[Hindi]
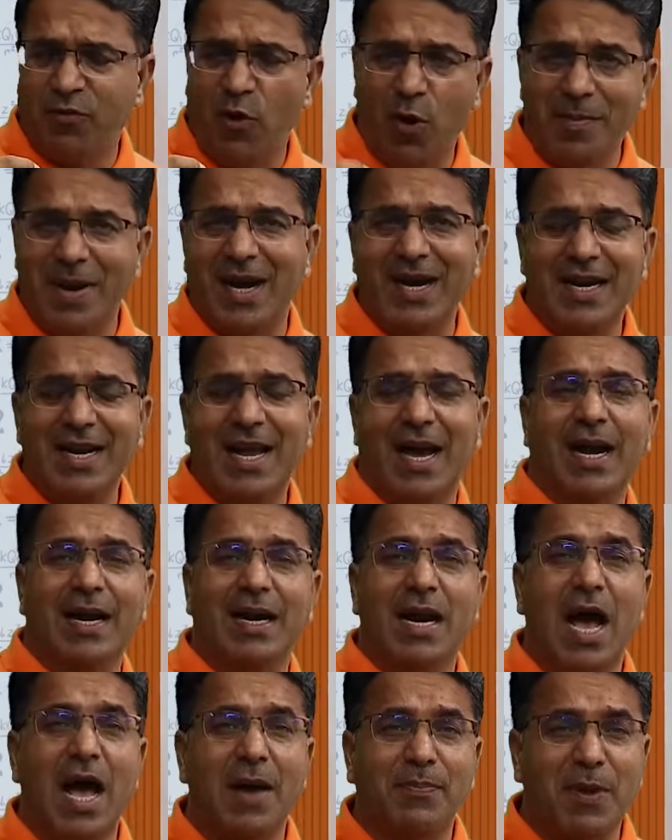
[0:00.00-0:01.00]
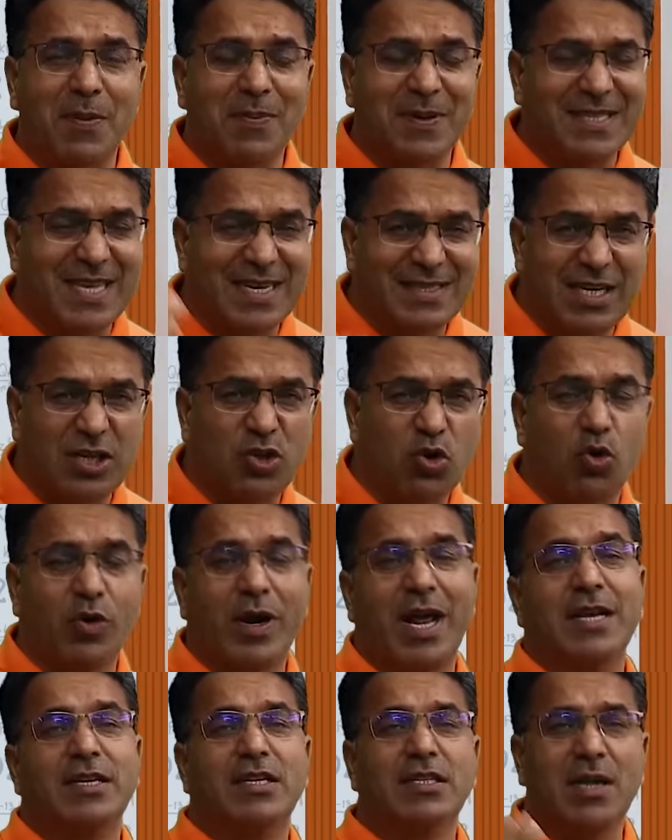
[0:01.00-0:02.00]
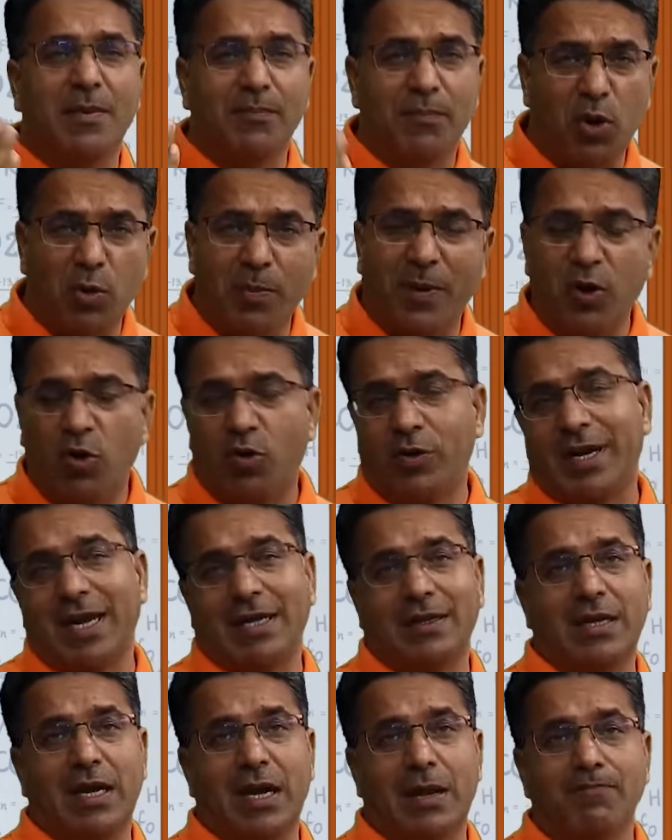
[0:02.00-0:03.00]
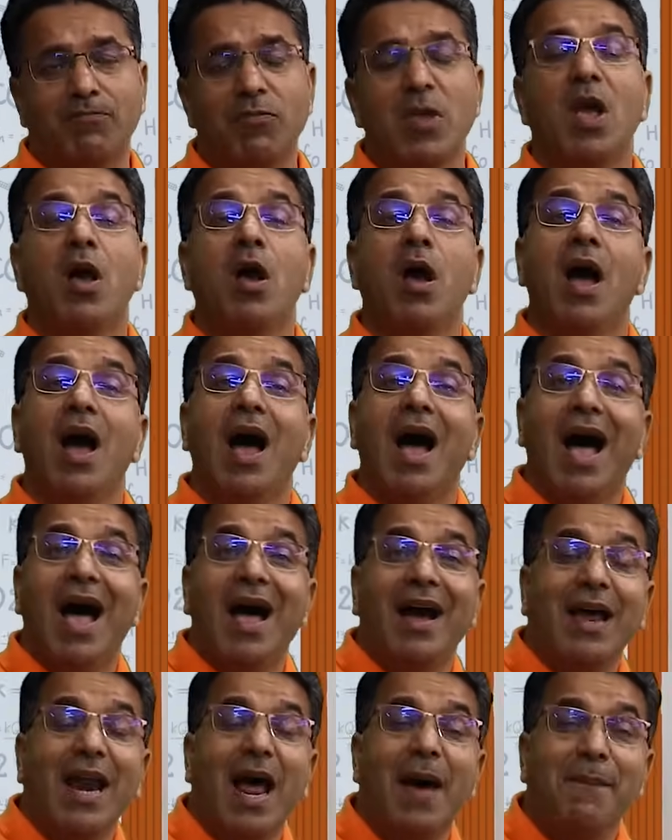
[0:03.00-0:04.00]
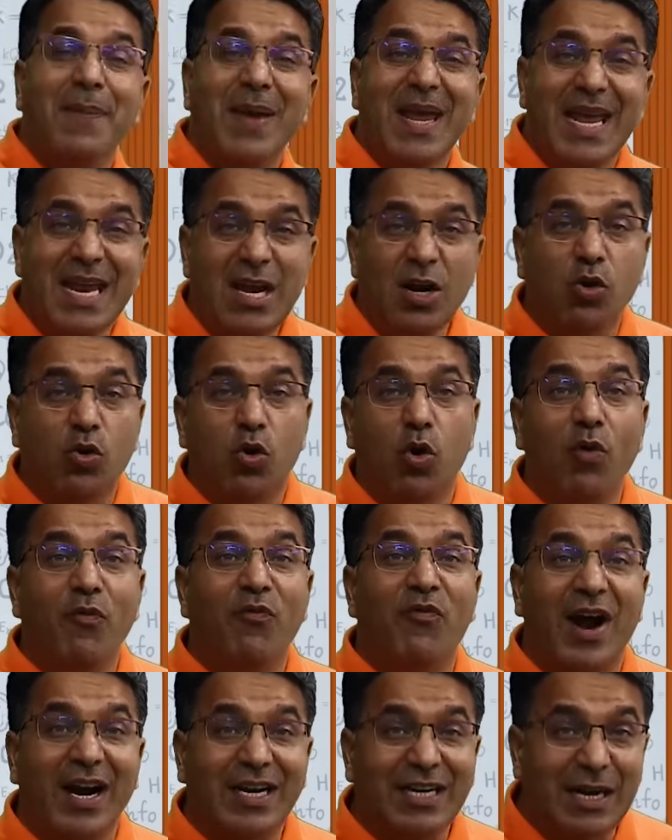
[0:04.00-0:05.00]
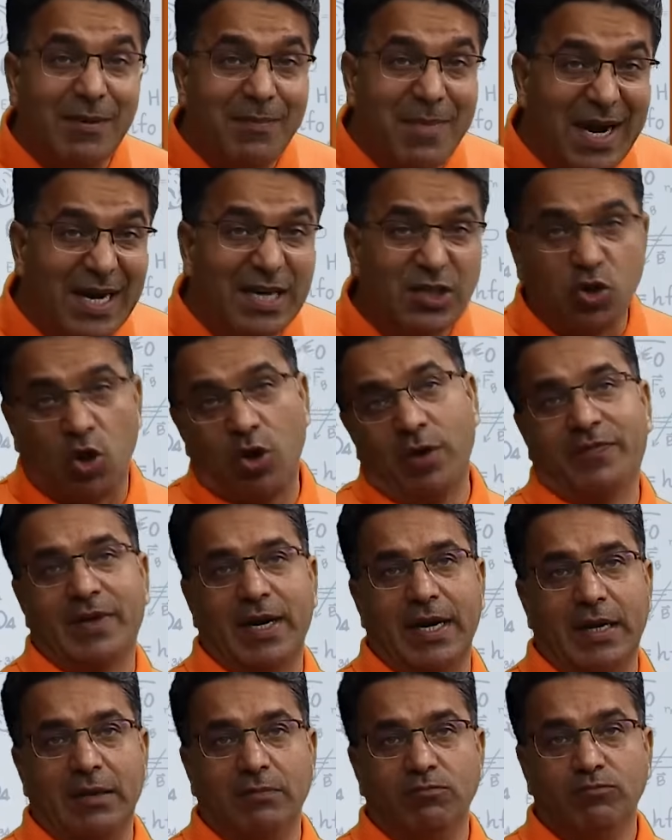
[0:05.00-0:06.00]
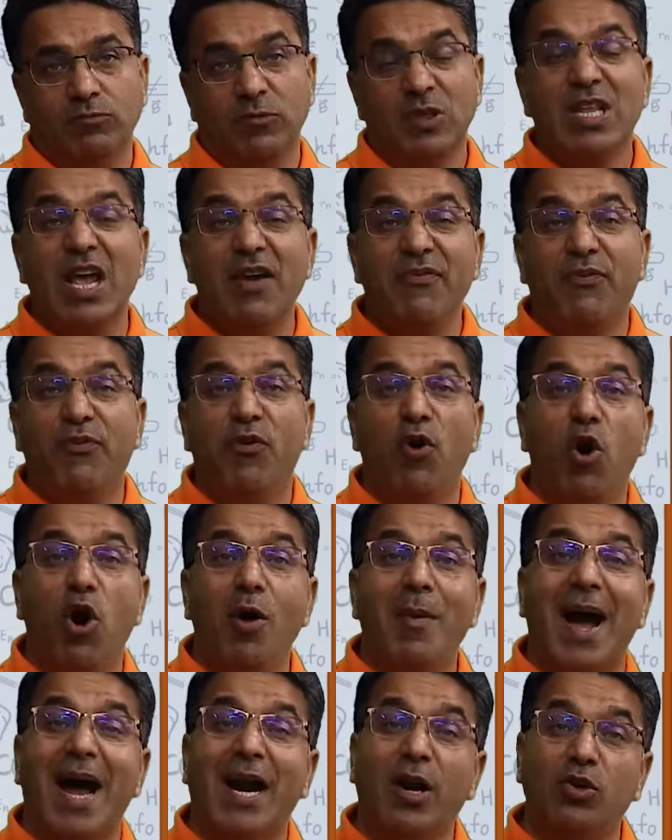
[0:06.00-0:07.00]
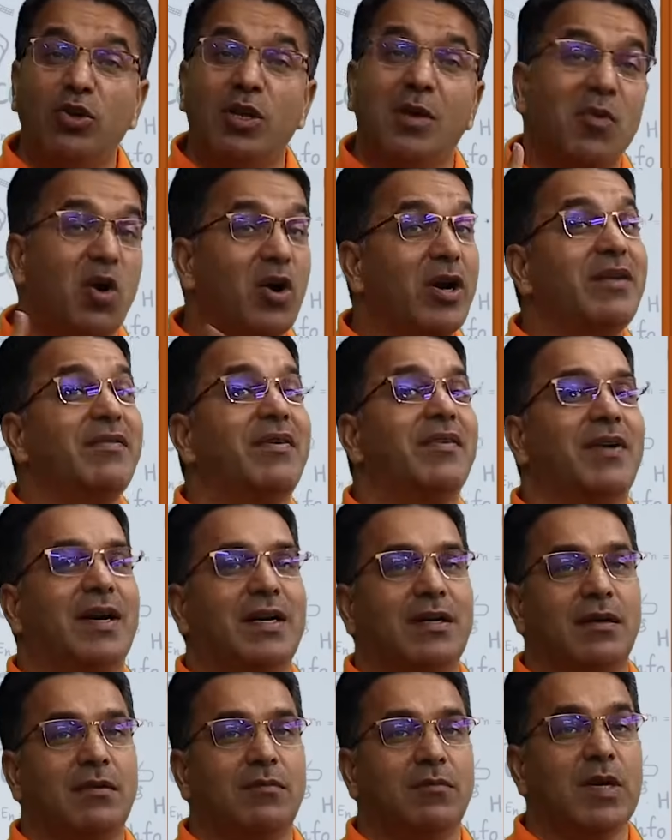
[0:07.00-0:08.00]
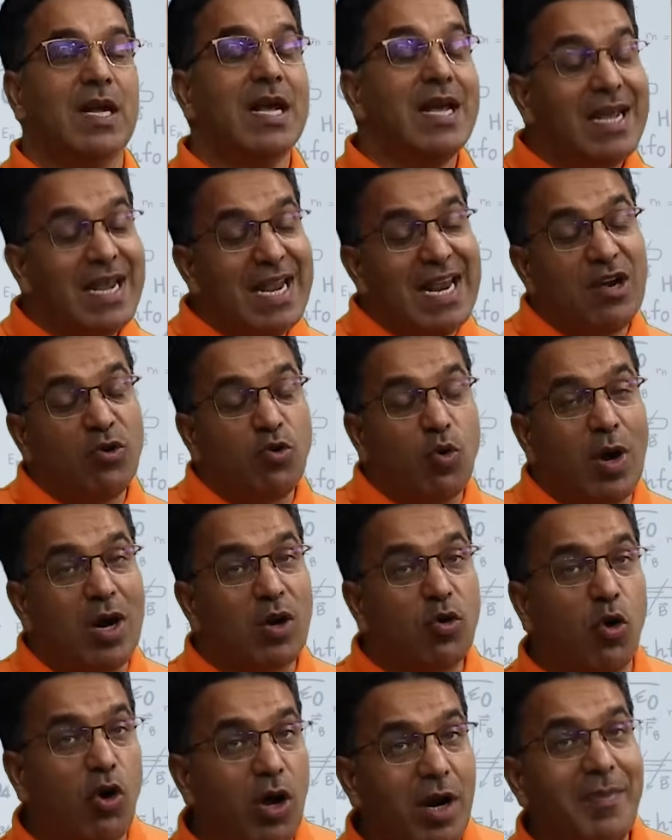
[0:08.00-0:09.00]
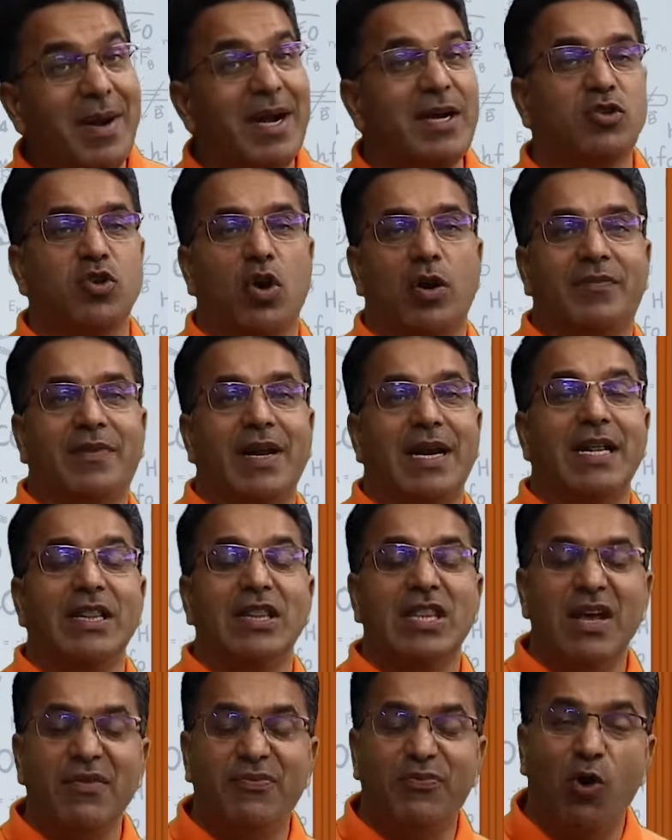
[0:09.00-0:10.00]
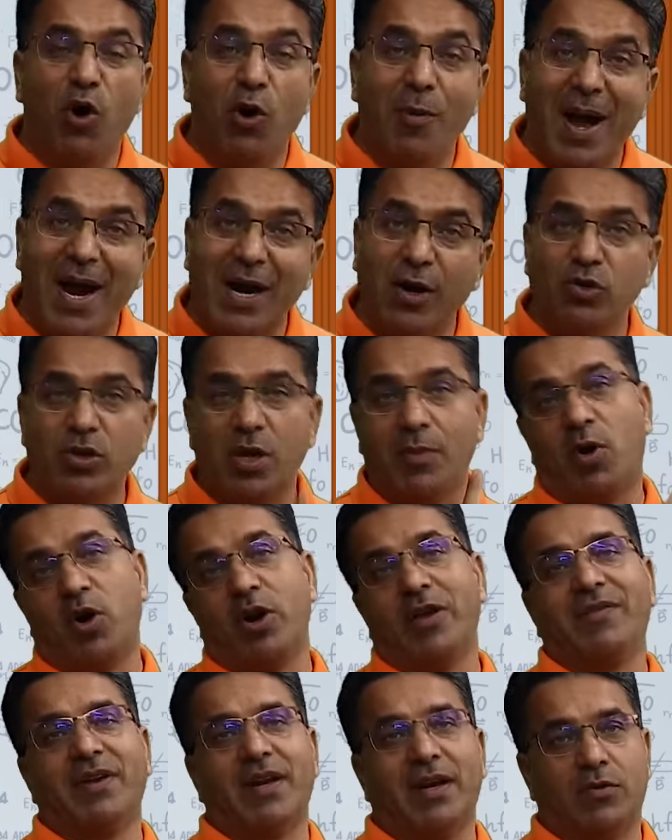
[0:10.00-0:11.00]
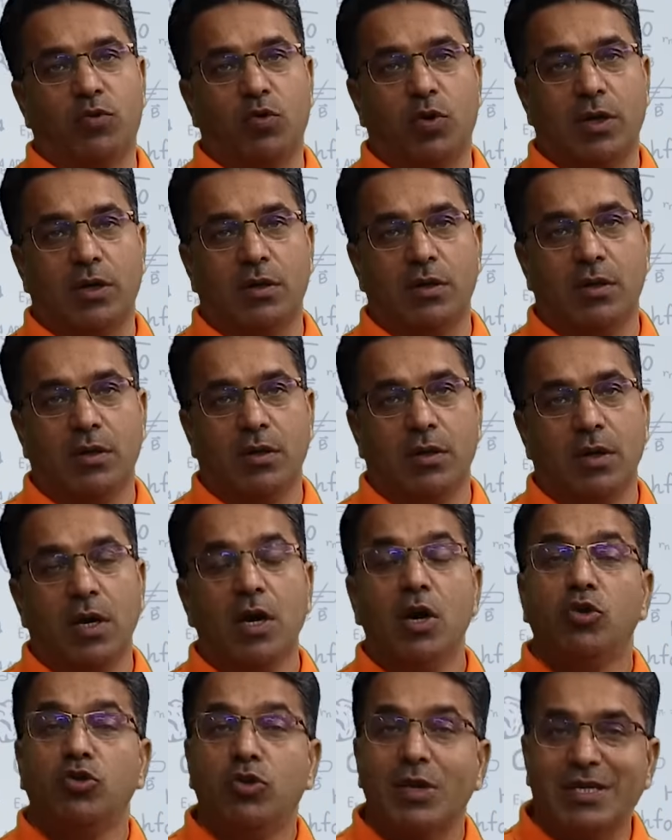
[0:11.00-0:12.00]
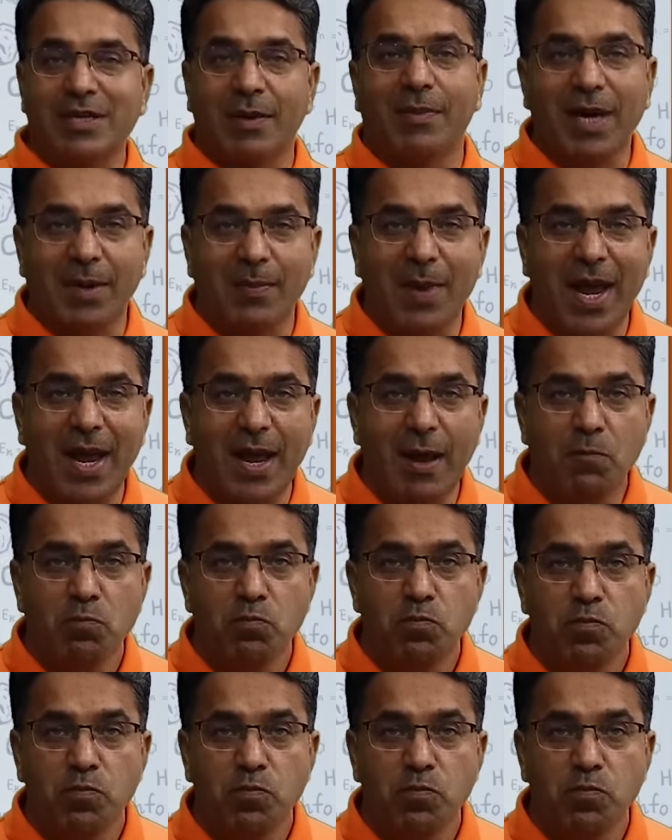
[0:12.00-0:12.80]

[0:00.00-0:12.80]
फॉर्मेल्डिहाइड आपके पास एसीटोन है जिसे हम प्रोपोनोन कहते हैं अगर आप इनको वाटर में डिजोल्व करें दे फॉर्म हाइड्रोजन बॉडिंग विद वाटर इनको अल्कोहल में डिजोल्व करें दे फॉर्म हाइड्रोजन बॉडिंग विद अल्कोहल तो इसका मतलब है